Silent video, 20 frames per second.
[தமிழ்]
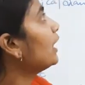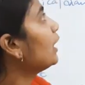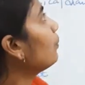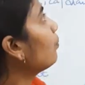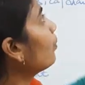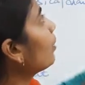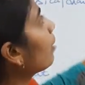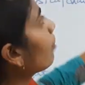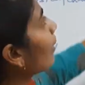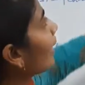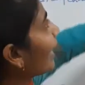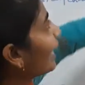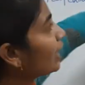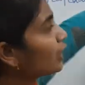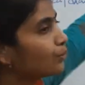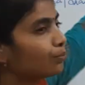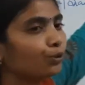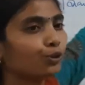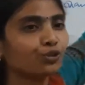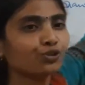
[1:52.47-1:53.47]
இப்போ நான்
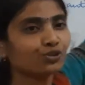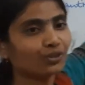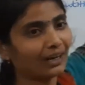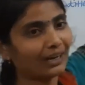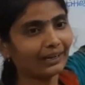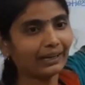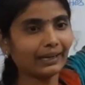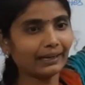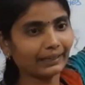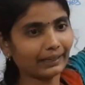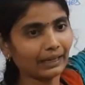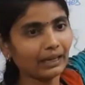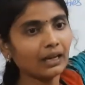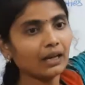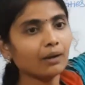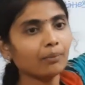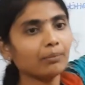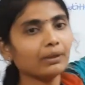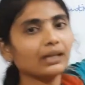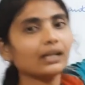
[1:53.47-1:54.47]
பயாலஜி மட்டும் ஸ்ட்ராங்காக இருக்கேன்
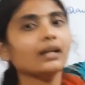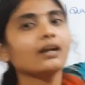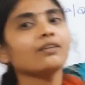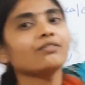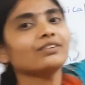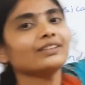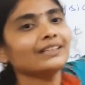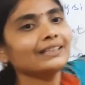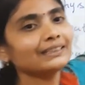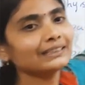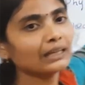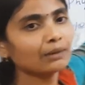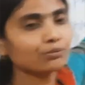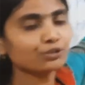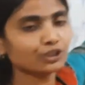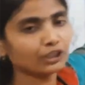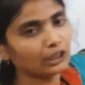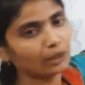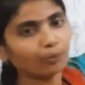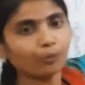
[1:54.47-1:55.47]
பட் ஃபிசிக்ஸ்
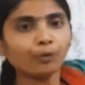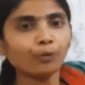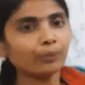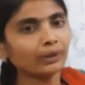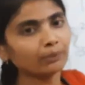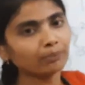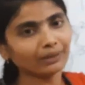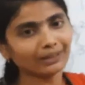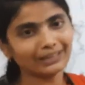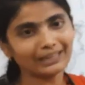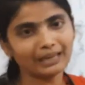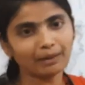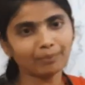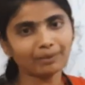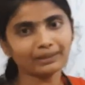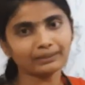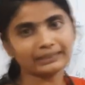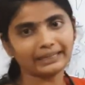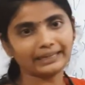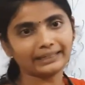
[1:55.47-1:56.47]
கெமிஸ்ட்ரி நம்ம ஒமிட் பண்ணி
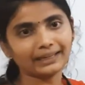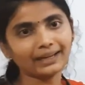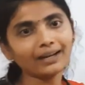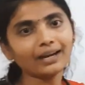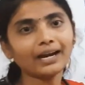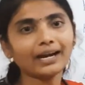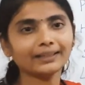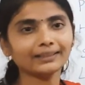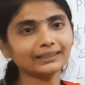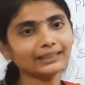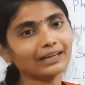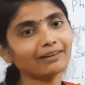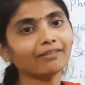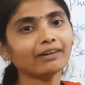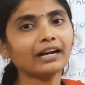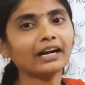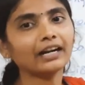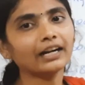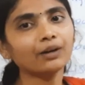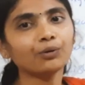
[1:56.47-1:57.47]
பண்ணிடலாமான்னு கேட்டால் அது
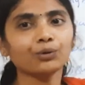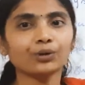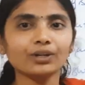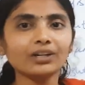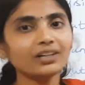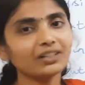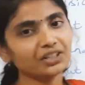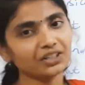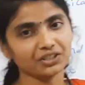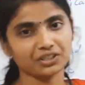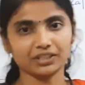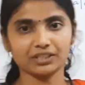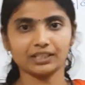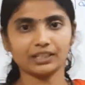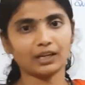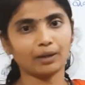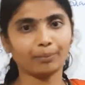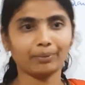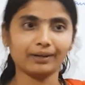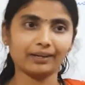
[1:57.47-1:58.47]
தவறான ஒரு
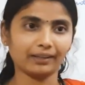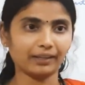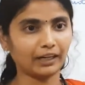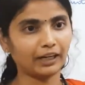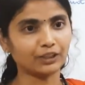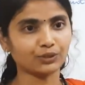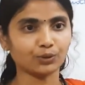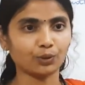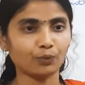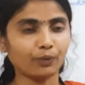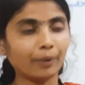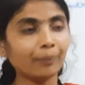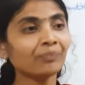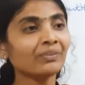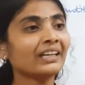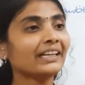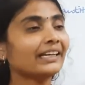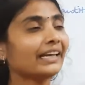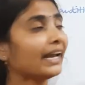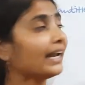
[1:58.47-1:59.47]
டிசிஷன் அப்படின்றத நான் சொல்வேன்
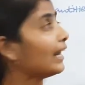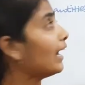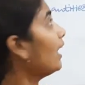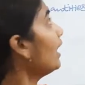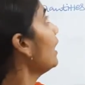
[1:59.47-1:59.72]
ஏன்னா